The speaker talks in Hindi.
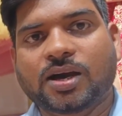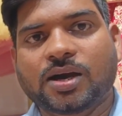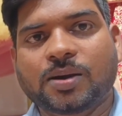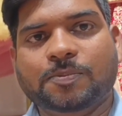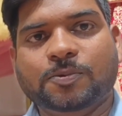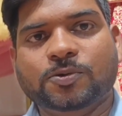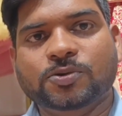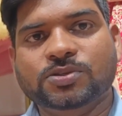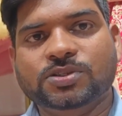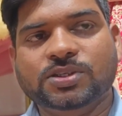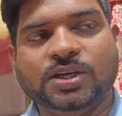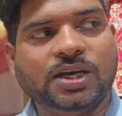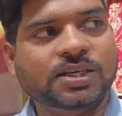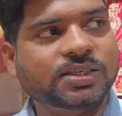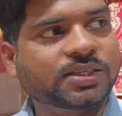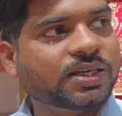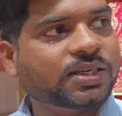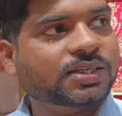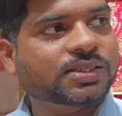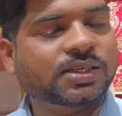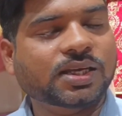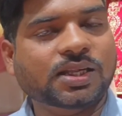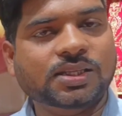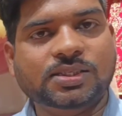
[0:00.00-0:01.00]
यहाँ आपको साइज
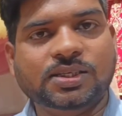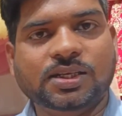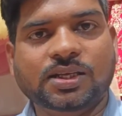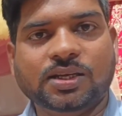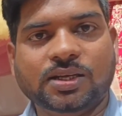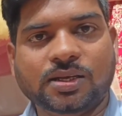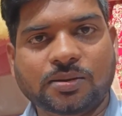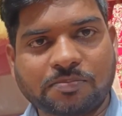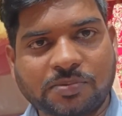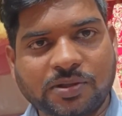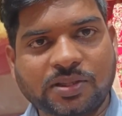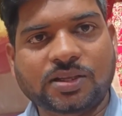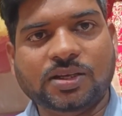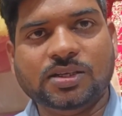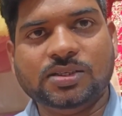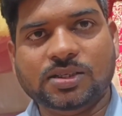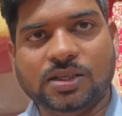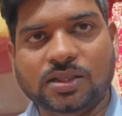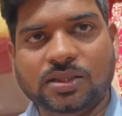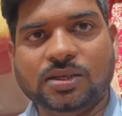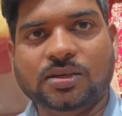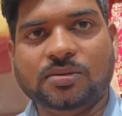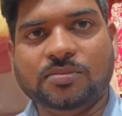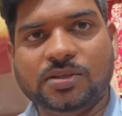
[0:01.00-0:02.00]
एक साल से लेकर पंद्रह साल